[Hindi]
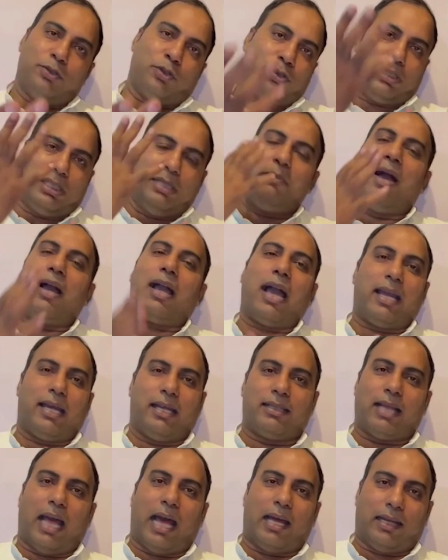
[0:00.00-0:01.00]
जो सीमा का
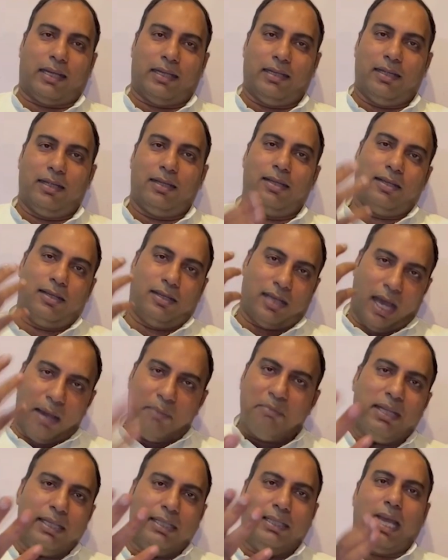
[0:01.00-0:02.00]
किरदार
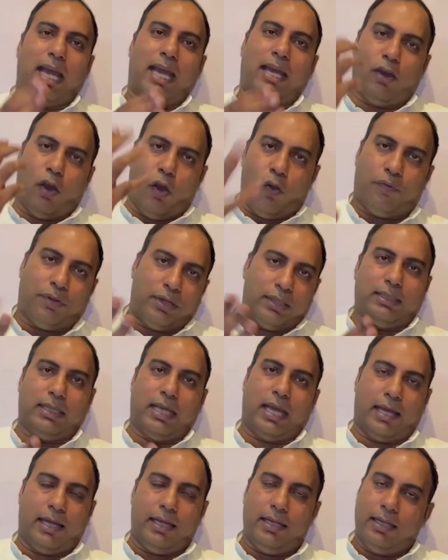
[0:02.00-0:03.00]
हमने दिया है ऑफर
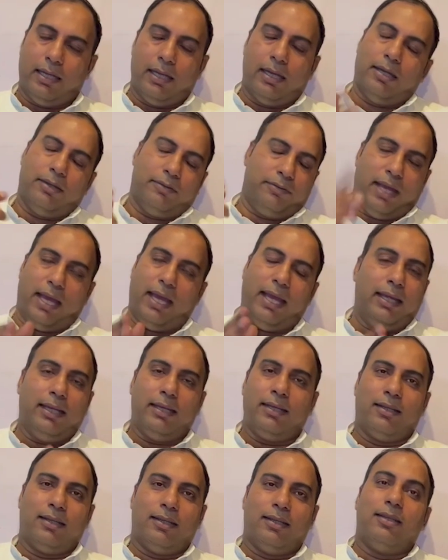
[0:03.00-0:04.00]
दिया है वह
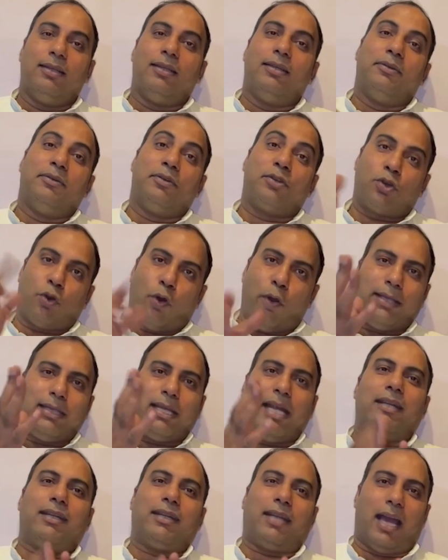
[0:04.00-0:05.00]
रॉ
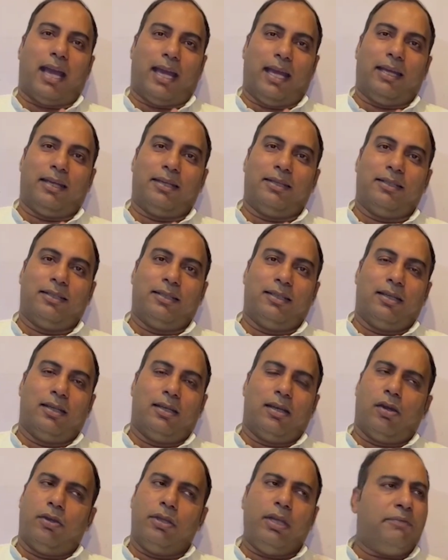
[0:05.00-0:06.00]
एजेंट का है
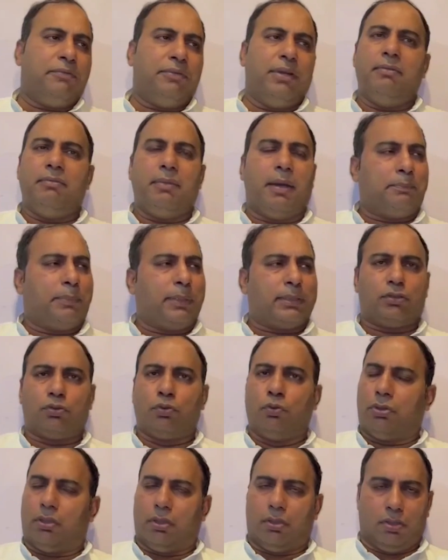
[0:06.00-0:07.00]
और ये फिल्म अब बस
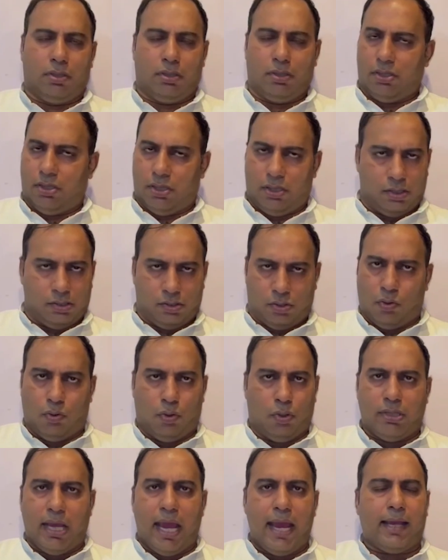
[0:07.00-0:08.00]
शूट शुरू
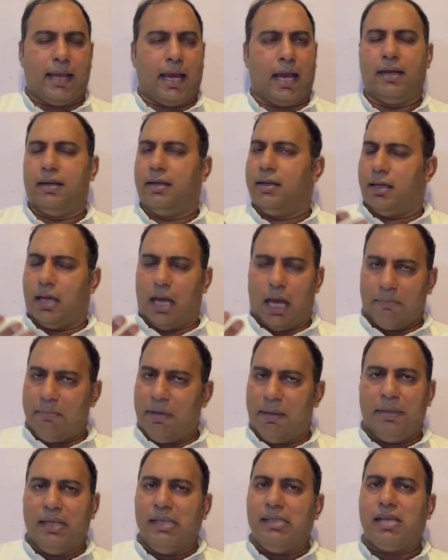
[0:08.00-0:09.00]
हो जाएगा
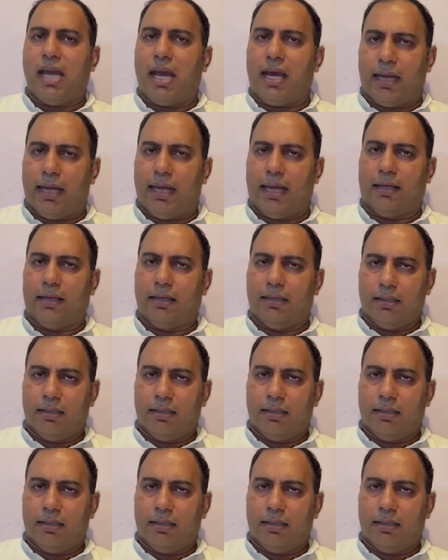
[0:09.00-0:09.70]
हमें भी इंतजार है